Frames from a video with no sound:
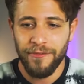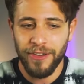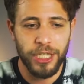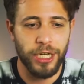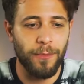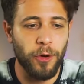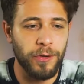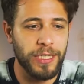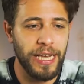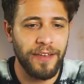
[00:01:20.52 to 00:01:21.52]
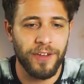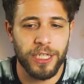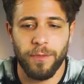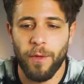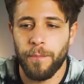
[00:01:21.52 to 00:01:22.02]
Facciamo così,
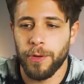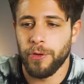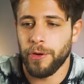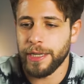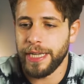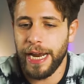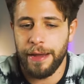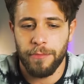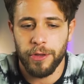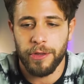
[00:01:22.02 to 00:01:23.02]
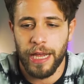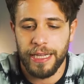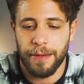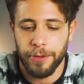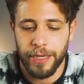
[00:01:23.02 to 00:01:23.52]
facciamo un po' d'ordine in modo
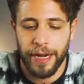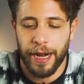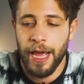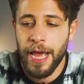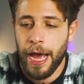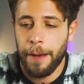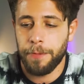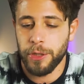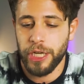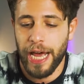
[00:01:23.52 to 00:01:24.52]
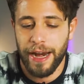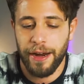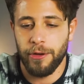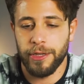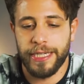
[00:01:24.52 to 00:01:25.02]
tale da poter
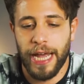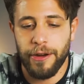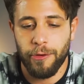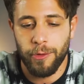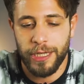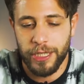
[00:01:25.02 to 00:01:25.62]
appoggiare lo zaino qui